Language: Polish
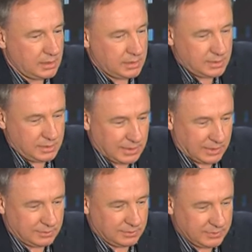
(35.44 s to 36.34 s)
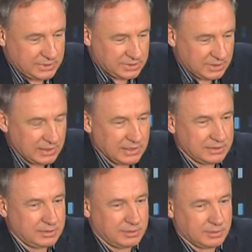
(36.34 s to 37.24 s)
E, tak, no 21
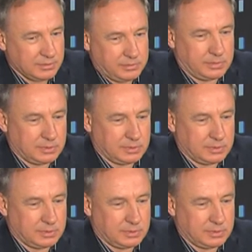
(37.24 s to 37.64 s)
lat to